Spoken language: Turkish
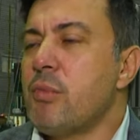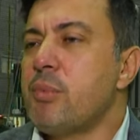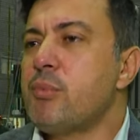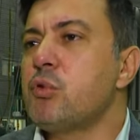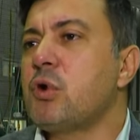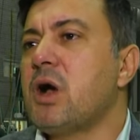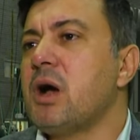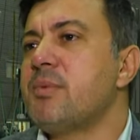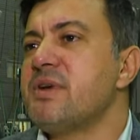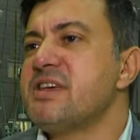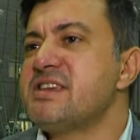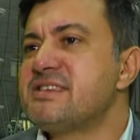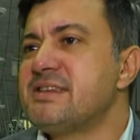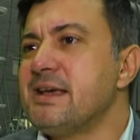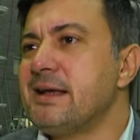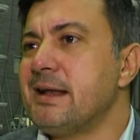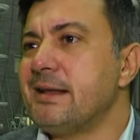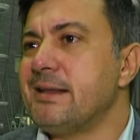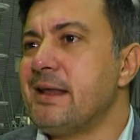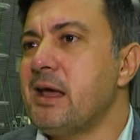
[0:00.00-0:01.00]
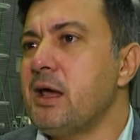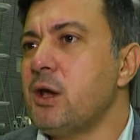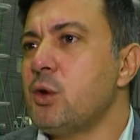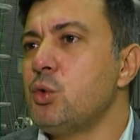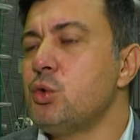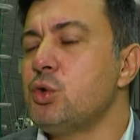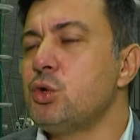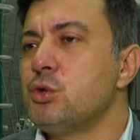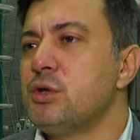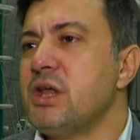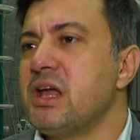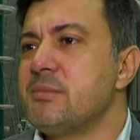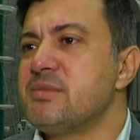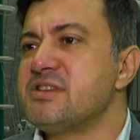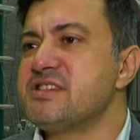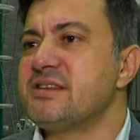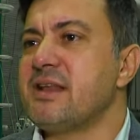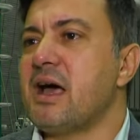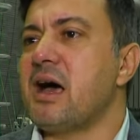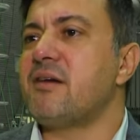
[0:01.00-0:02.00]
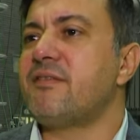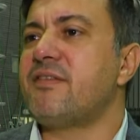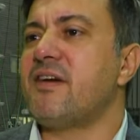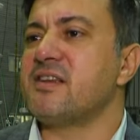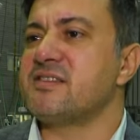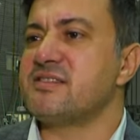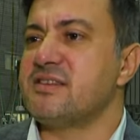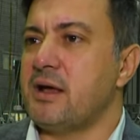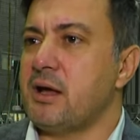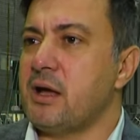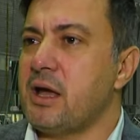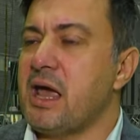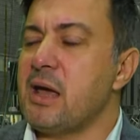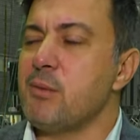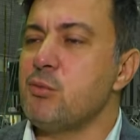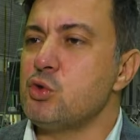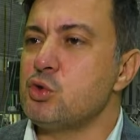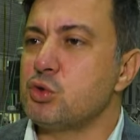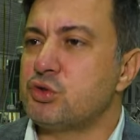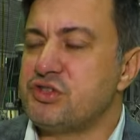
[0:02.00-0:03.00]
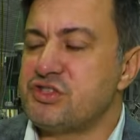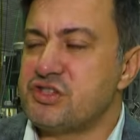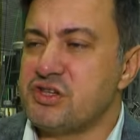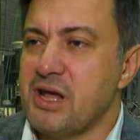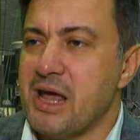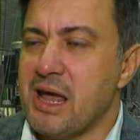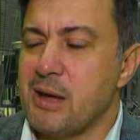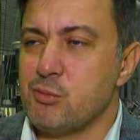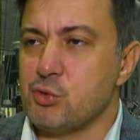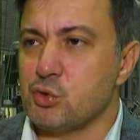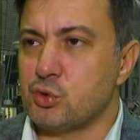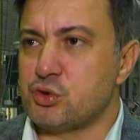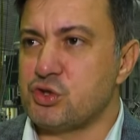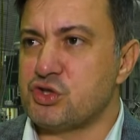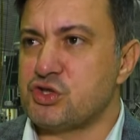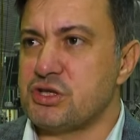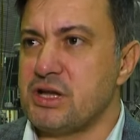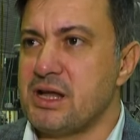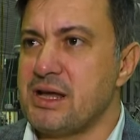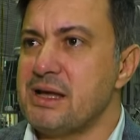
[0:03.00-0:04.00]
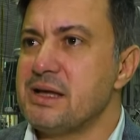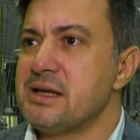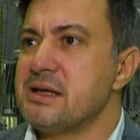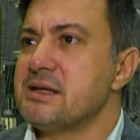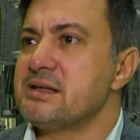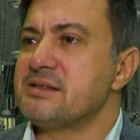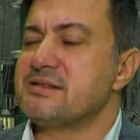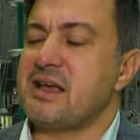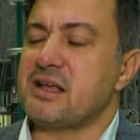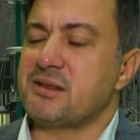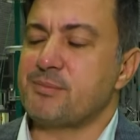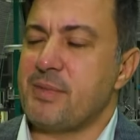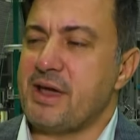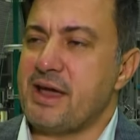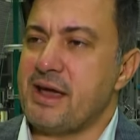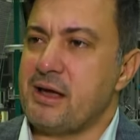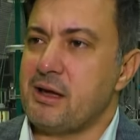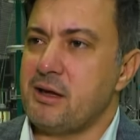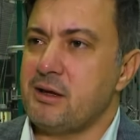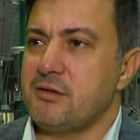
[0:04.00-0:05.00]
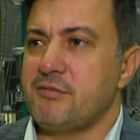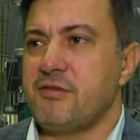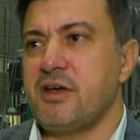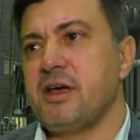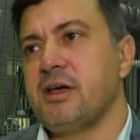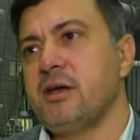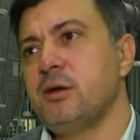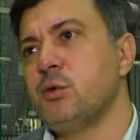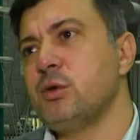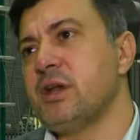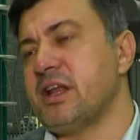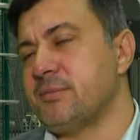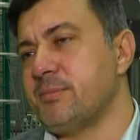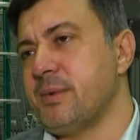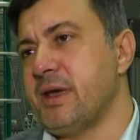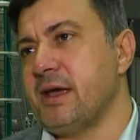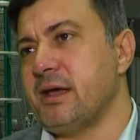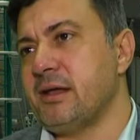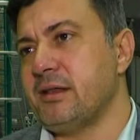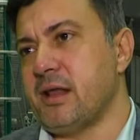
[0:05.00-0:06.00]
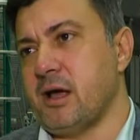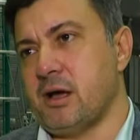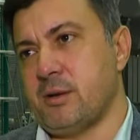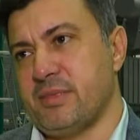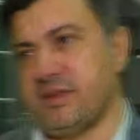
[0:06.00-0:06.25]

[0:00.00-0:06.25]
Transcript: bu kapasiteyle de ürünlerimizi daha fazla hem yurt içi hem yurt dışına satmaya ve üretmeye devam